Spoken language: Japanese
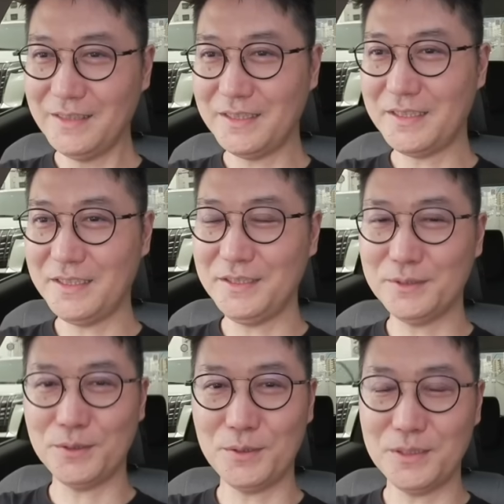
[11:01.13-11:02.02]
で信
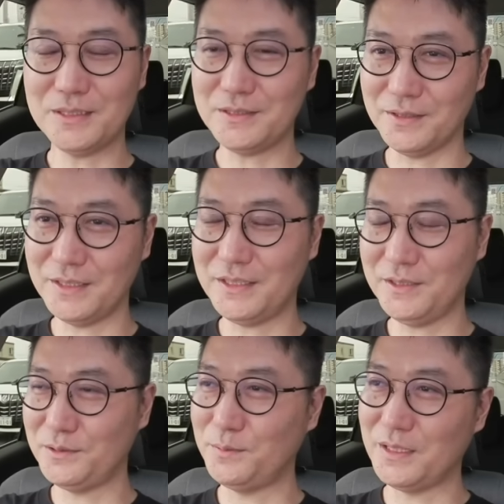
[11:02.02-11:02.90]
用ですよね
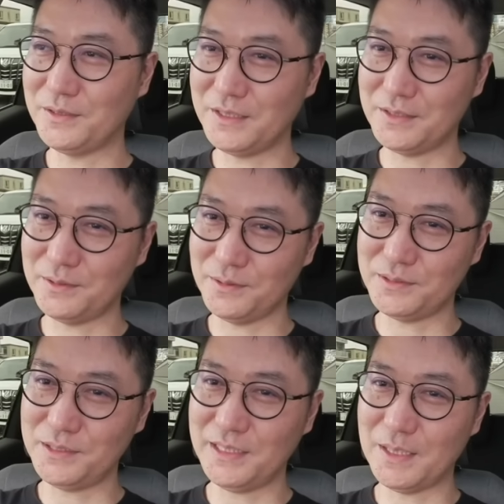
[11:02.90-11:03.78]
信用もあるしその
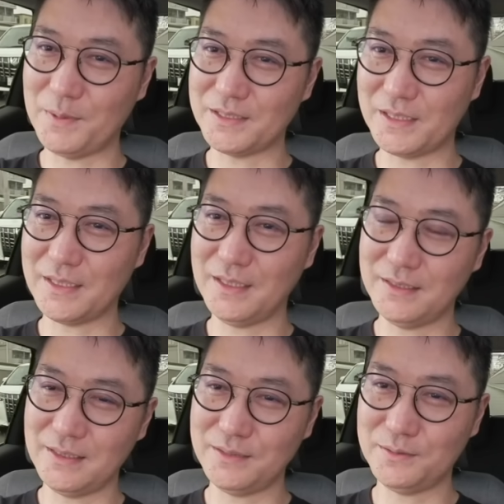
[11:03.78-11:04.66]
次やっぱ車
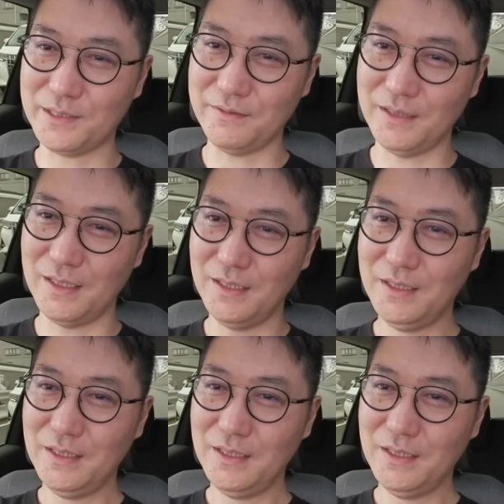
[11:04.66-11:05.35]
検出す時は